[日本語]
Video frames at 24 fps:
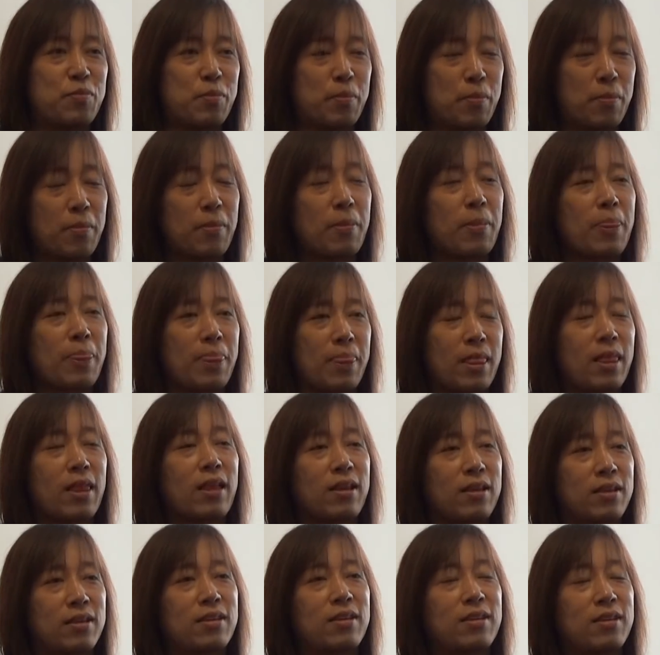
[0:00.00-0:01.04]
その高い
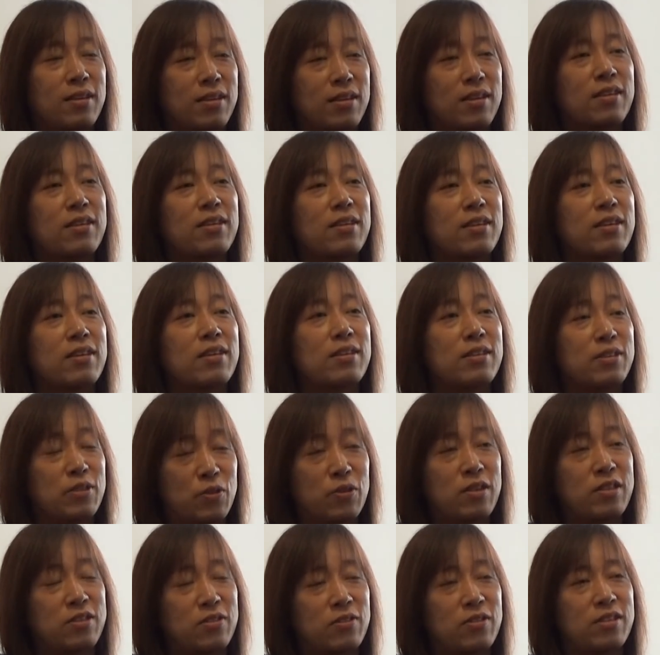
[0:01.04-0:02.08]
低いではなく
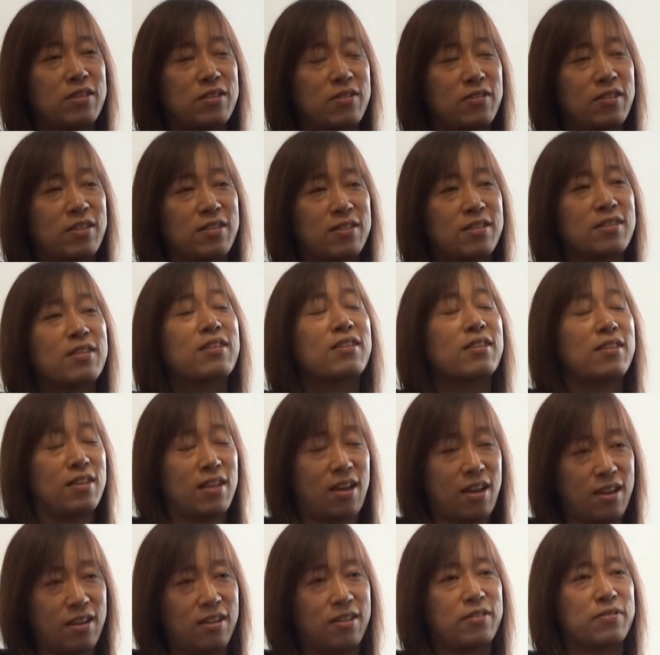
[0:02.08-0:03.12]
そうですそうです違いというこ
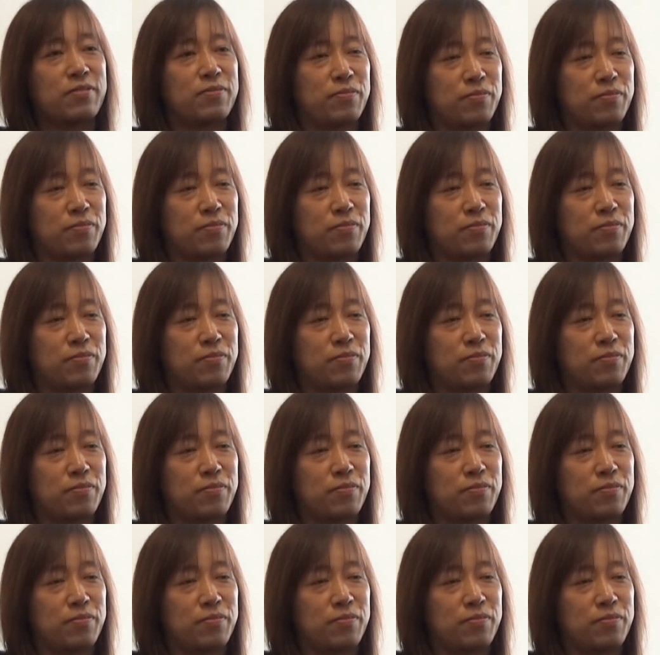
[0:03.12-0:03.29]
とで、はい